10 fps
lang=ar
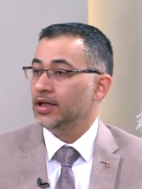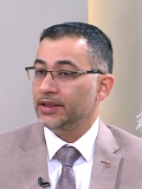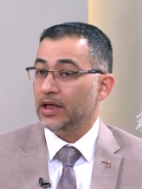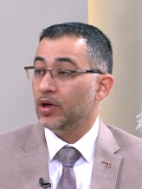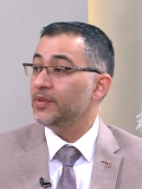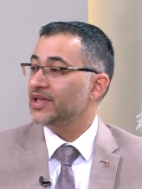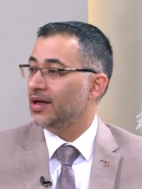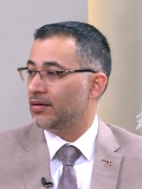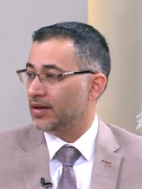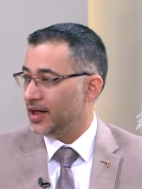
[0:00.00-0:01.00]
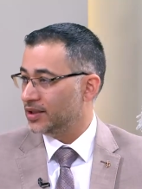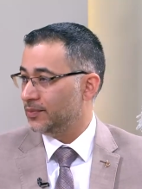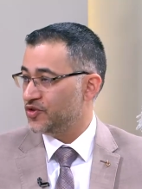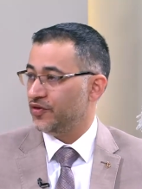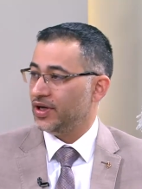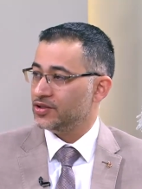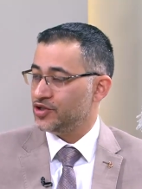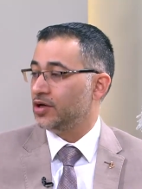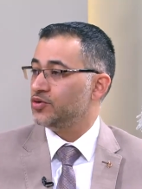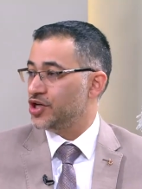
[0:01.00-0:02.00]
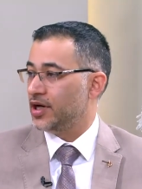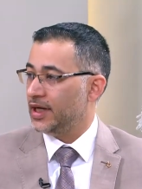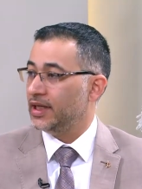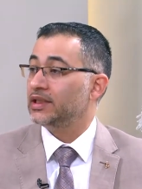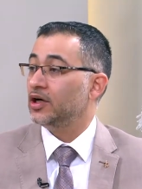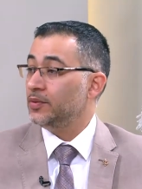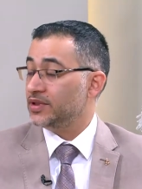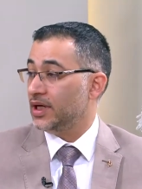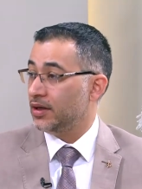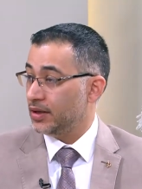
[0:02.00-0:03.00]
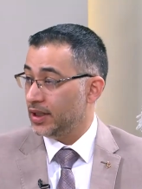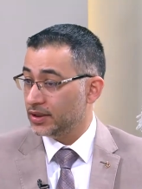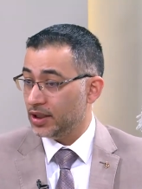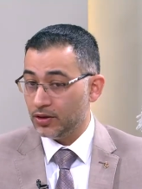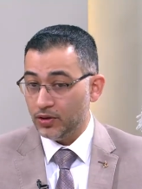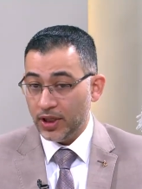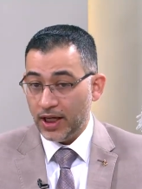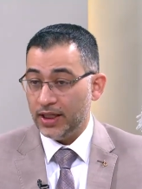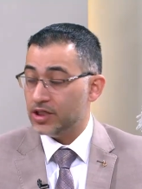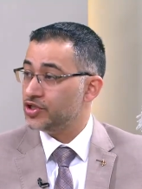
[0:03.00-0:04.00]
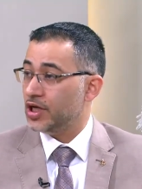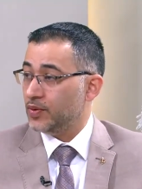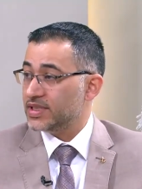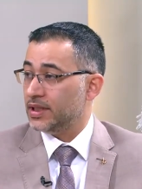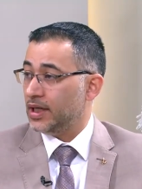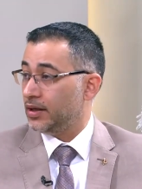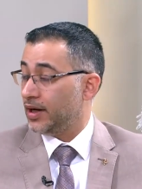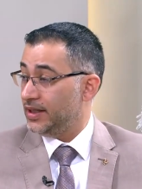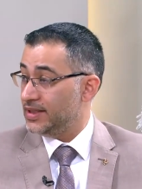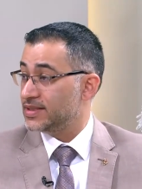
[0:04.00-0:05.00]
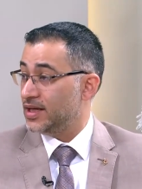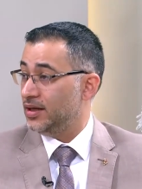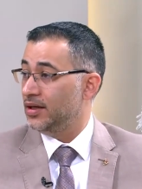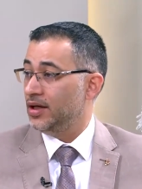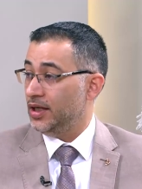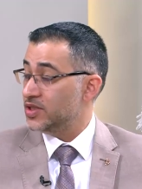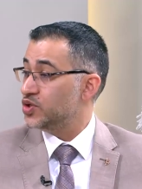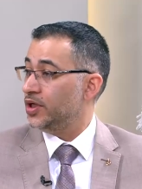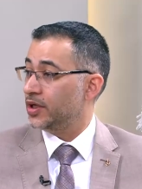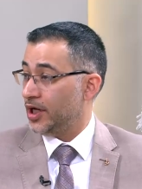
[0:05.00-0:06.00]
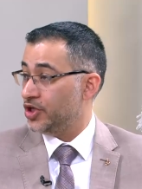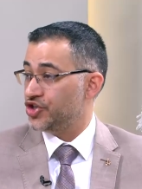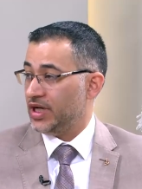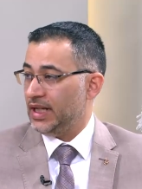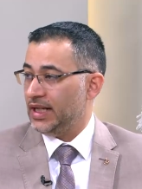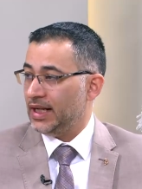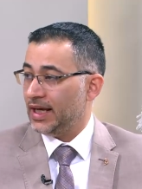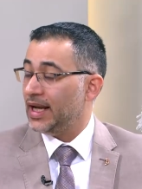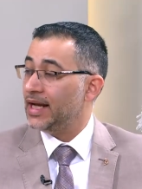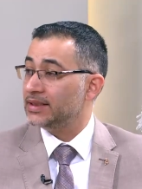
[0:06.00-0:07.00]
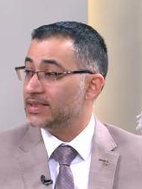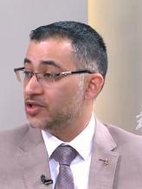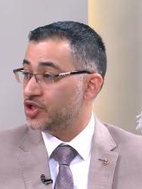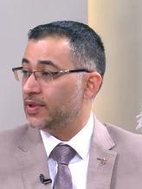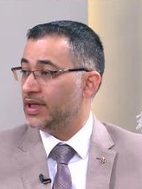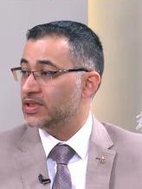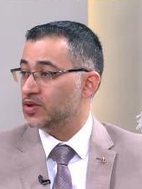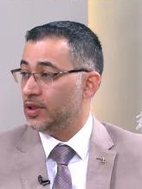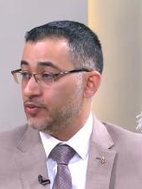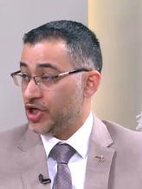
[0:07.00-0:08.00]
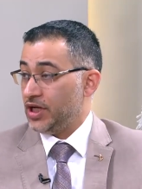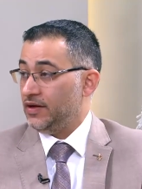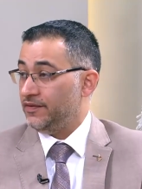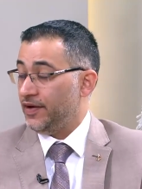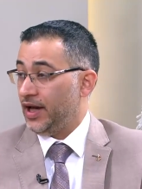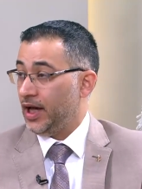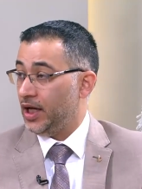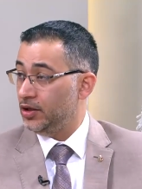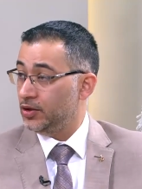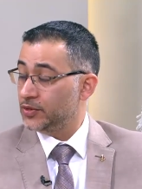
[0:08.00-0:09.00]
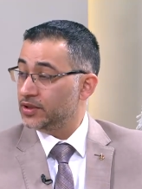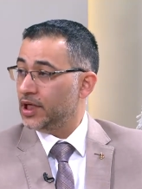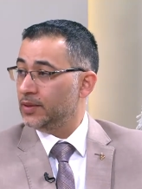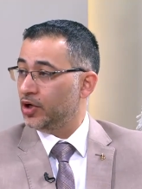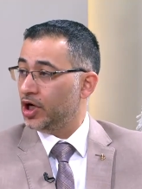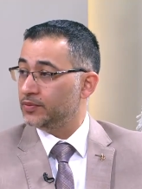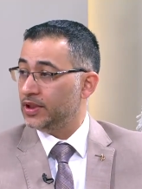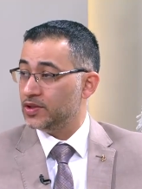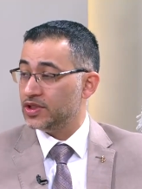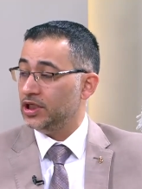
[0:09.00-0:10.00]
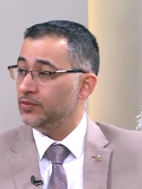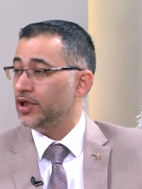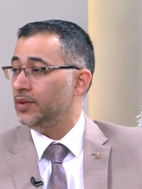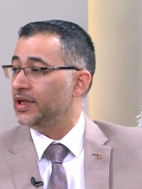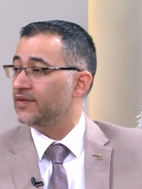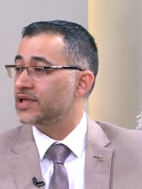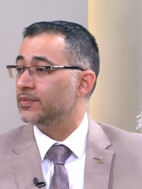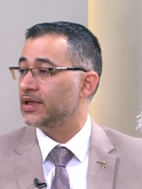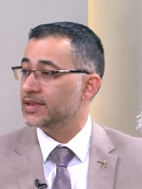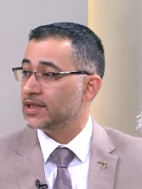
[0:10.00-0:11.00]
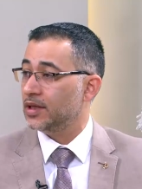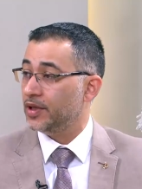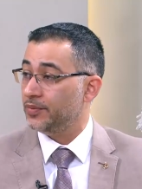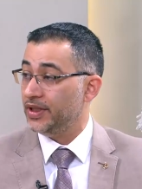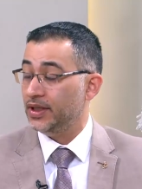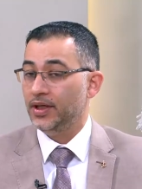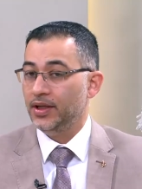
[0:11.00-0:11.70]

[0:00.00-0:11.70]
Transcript: داومت على الرياضه مش فقط شهر وشهرين داومت على الرياضه كل هاي الاشياء وزن انا راح ينزل الانسولين راح يرجع الخلايا تستجيب للانسولين بشكل فعال بتنتهي مقاومه الانسولين بتحمي نفسك من الاصابه ب